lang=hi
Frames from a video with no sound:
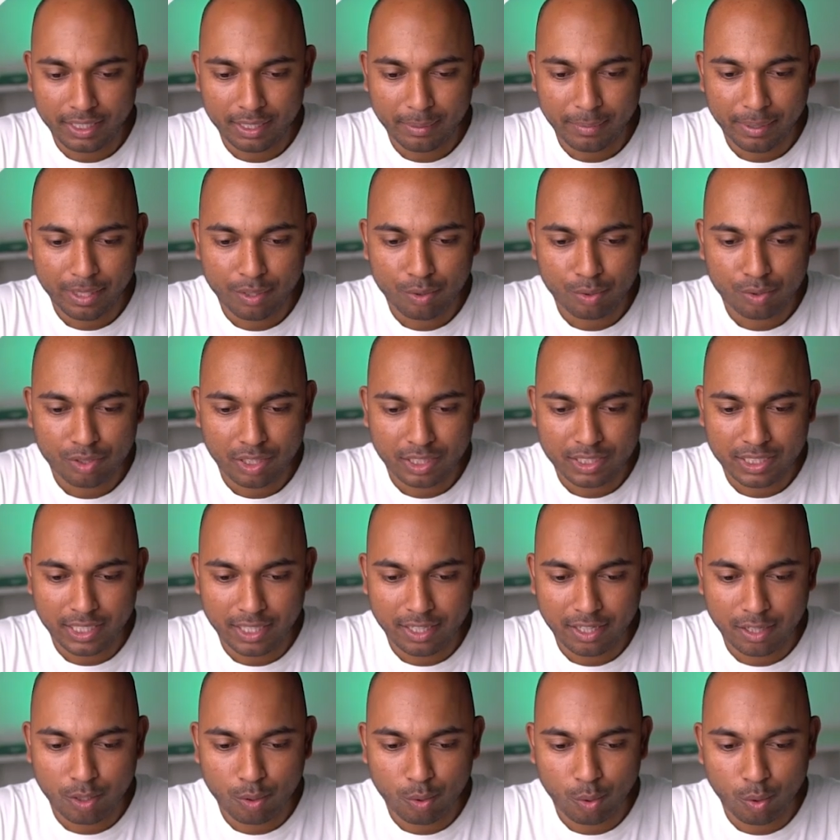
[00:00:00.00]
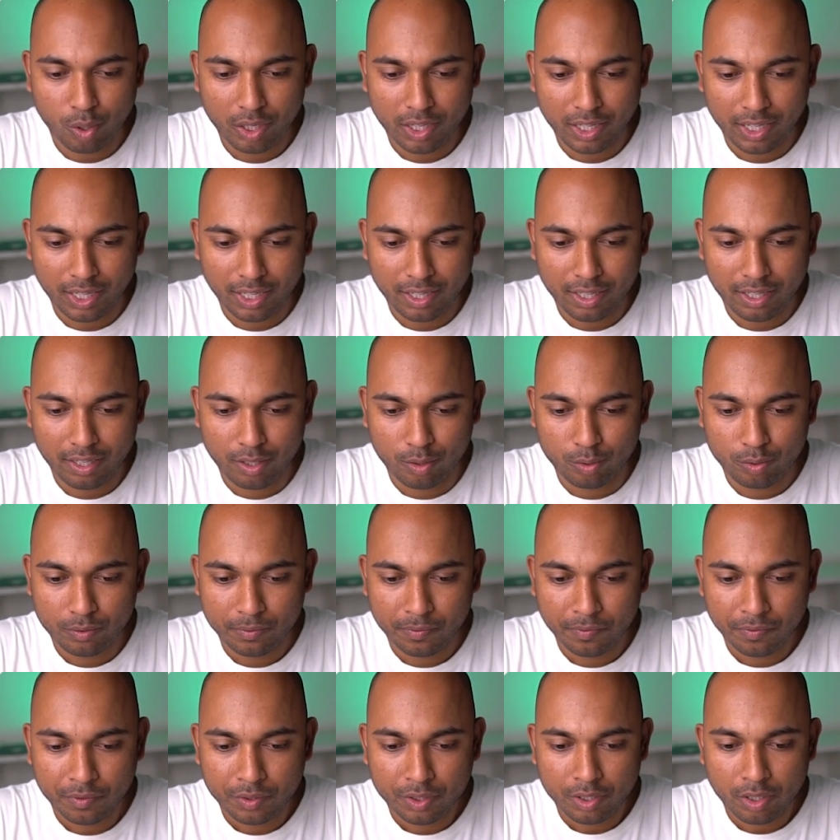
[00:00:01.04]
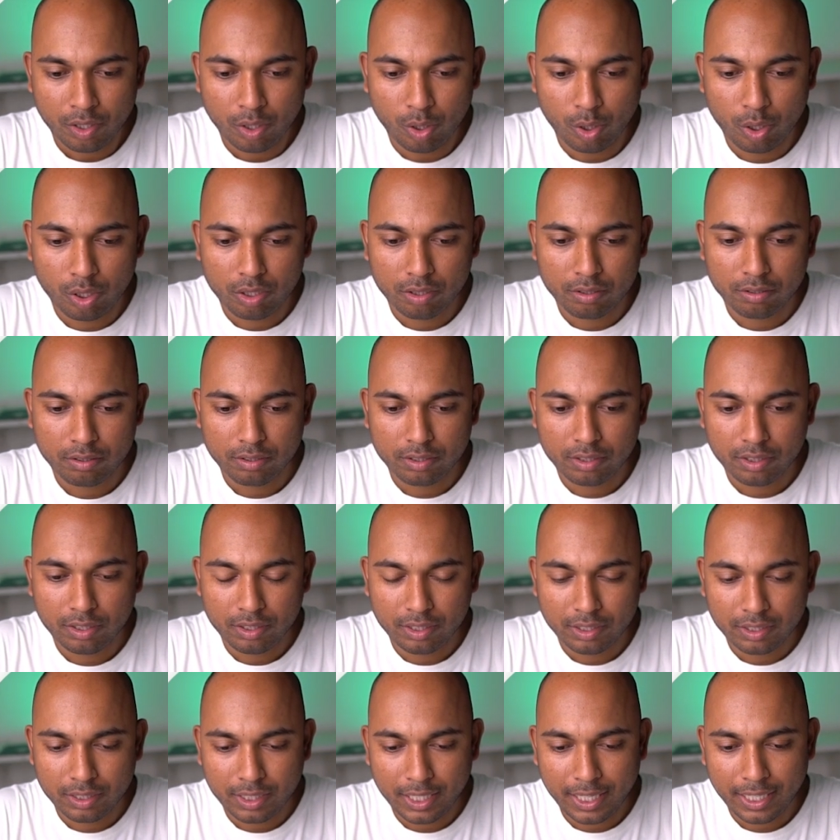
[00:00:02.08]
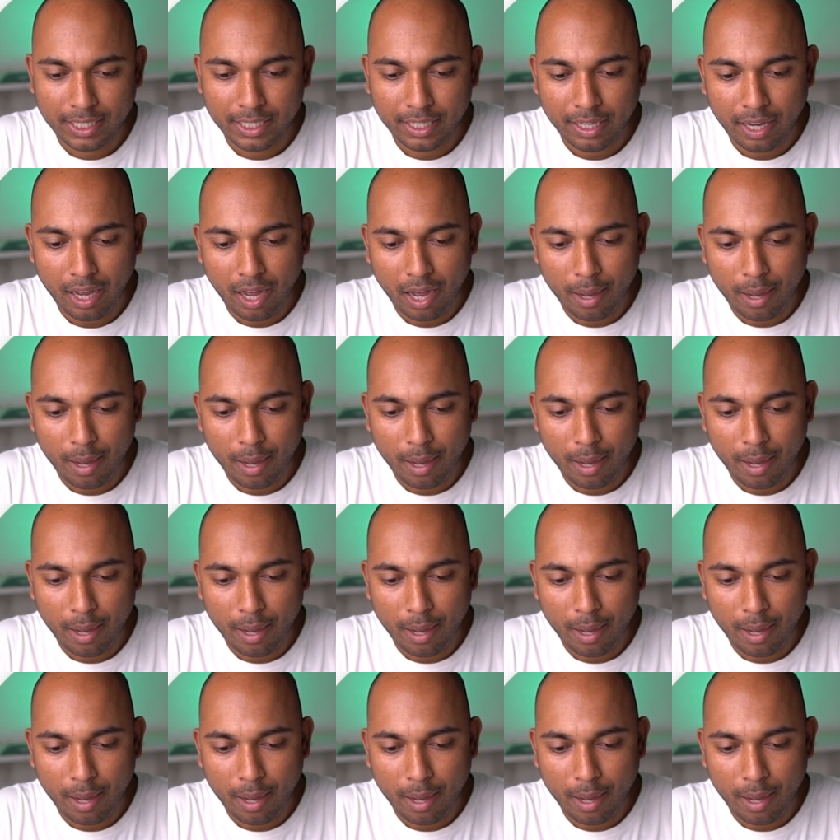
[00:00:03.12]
ये मैंने उसका चैनल खोल के रखा हूँ और देखिए